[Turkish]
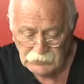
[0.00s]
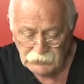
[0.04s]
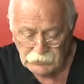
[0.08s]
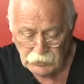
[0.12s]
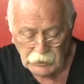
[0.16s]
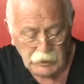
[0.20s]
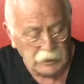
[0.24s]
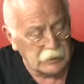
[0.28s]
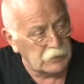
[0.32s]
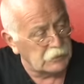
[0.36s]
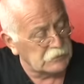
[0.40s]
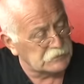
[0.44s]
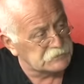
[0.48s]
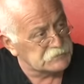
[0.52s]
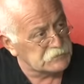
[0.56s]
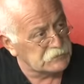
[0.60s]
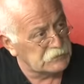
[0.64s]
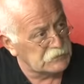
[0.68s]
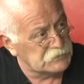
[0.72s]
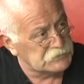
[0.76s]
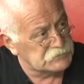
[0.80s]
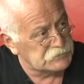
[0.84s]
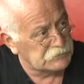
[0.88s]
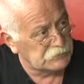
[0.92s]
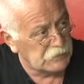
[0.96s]
törenin nasıl
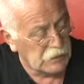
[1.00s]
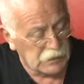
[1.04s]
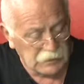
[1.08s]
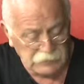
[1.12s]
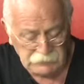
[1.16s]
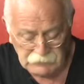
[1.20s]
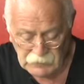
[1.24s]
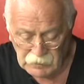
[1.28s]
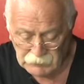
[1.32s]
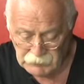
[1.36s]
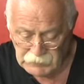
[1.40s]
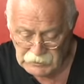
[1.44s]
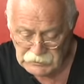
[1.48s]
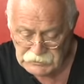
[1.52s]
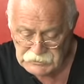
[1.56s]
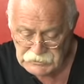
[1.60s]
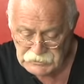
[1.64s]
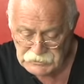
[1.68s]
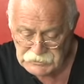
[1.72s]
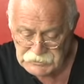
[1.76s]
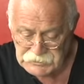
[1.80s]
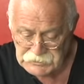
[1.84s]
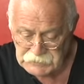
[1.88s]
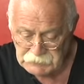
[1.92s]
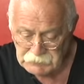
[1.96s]
geçtiğini aktarmaya
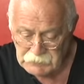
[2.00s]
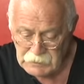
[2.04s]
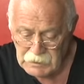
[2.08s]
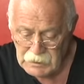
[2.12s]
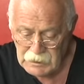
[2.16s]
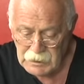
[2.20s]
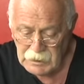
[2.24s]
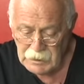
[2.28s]
çalıştım.